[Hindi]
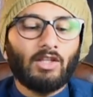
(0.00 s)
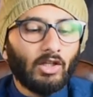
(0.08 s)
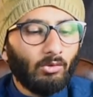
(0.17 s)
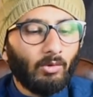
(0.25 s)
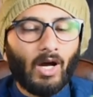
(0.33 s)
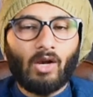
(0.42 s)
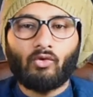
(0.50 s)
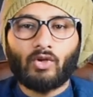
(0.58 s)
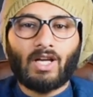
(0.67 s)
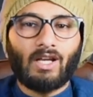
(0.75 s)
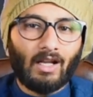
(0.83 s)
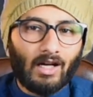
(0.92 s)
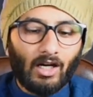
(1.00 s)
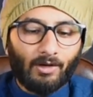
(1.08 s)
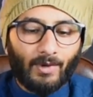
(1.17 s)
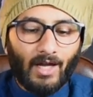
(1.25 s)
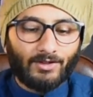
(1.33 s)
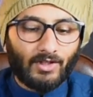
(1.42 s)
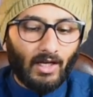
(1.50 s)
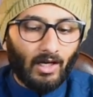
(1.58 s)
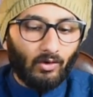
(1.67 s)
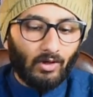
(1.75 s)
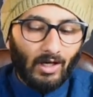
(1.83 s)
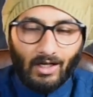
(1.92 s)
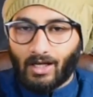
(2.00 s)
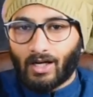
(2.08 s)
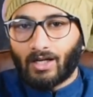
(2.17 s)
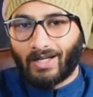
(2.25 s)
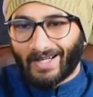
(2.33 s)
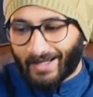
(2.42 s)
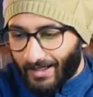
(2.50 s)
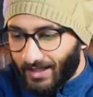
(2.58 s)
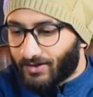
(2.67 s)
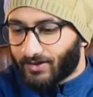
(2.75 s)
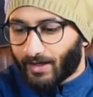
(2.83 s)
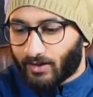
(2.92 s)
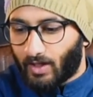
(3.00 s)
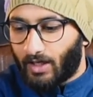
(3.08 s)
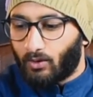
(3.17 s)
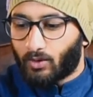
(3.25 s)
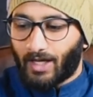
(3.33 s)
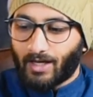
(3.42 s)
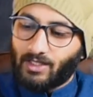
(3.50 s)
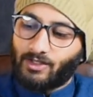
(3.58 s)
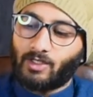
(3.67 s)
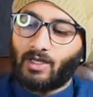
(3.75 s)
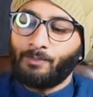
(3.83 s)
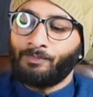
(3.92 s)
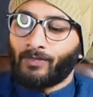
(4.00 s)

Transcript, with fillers: इन तीनों मोबाइल फोन के अलग अलग प्राइस टैग हैं और अलग अलग रेंज आती हैं लुक लाइक जैसे